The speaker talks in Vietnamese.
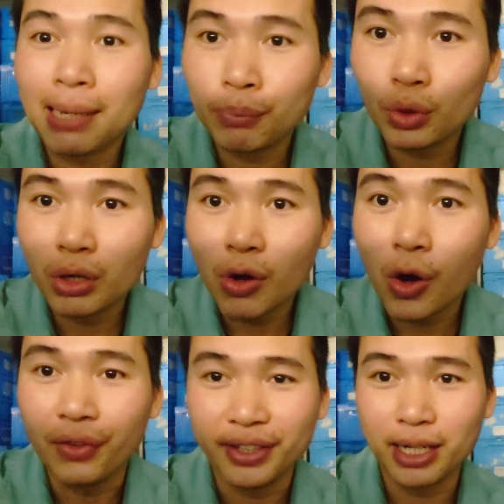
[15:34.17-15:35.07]
đặt một
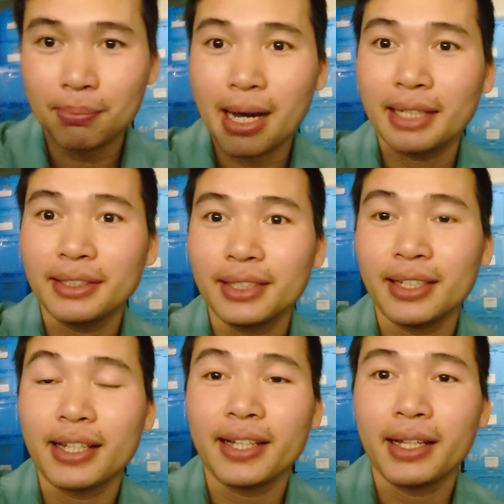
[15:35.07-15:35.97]
câu hỏi với các bạn như
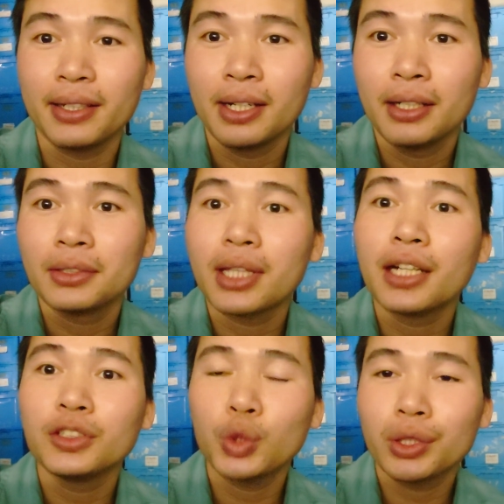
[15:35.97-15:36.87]
thế này này
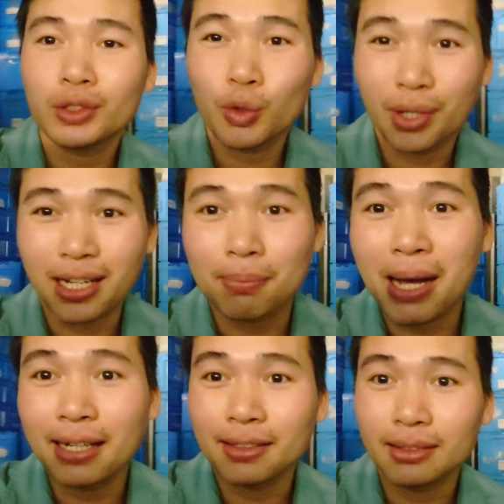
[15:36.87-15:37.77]
thanh xuân của các
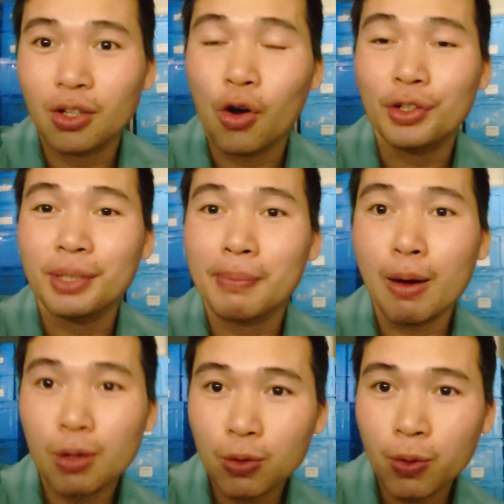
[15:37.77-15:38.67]
bạn có
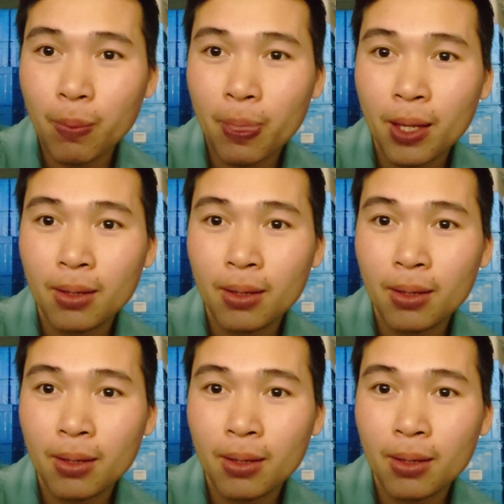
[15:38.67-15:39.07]
được bao lâu